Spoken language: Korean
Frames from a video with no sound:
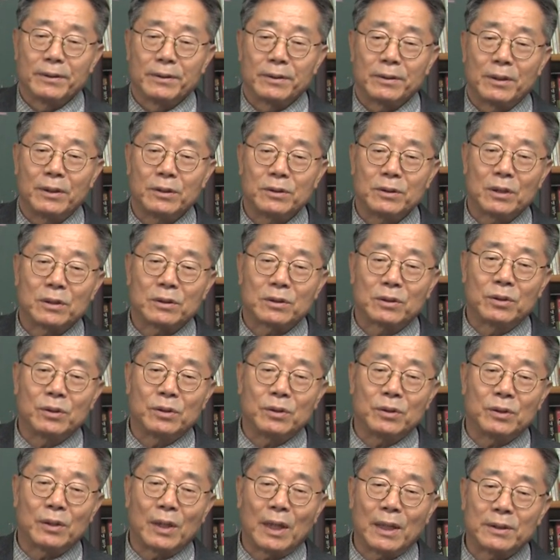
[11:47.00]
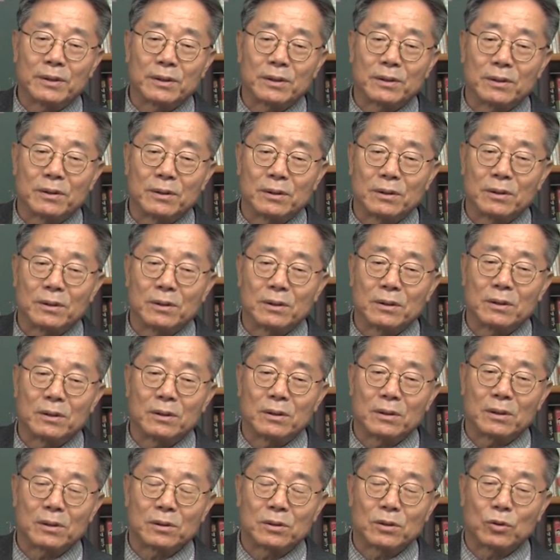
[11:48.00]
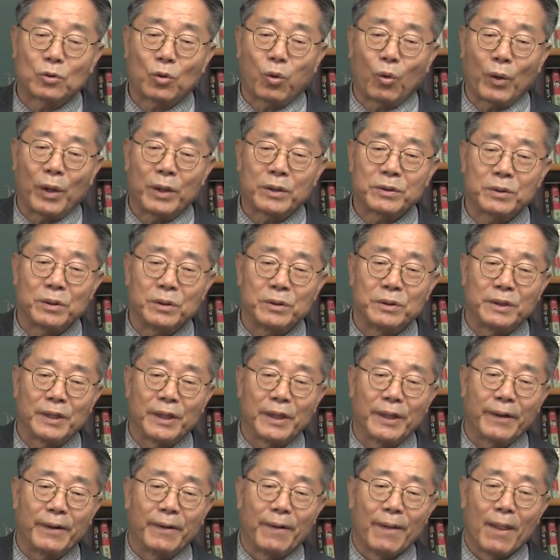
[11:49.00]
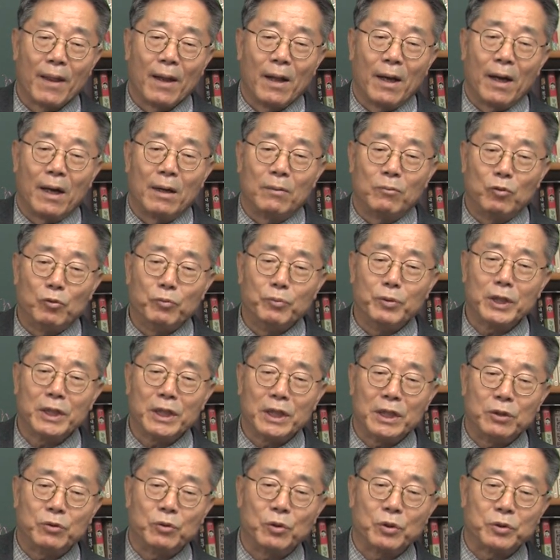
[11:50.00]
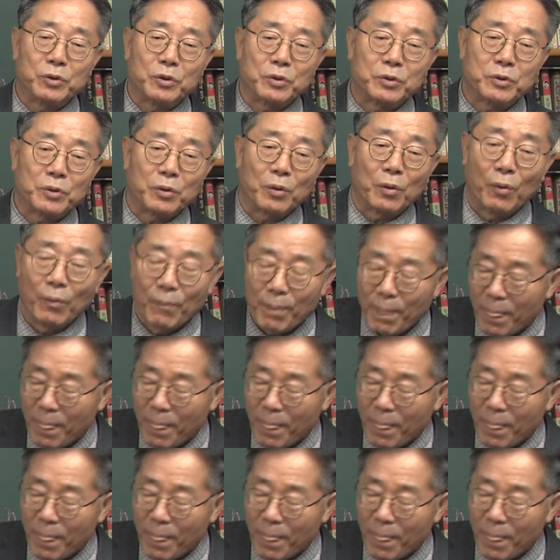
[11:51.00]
그래서 그러한 그것을 통해서 이제 문명이 이루어졌죠.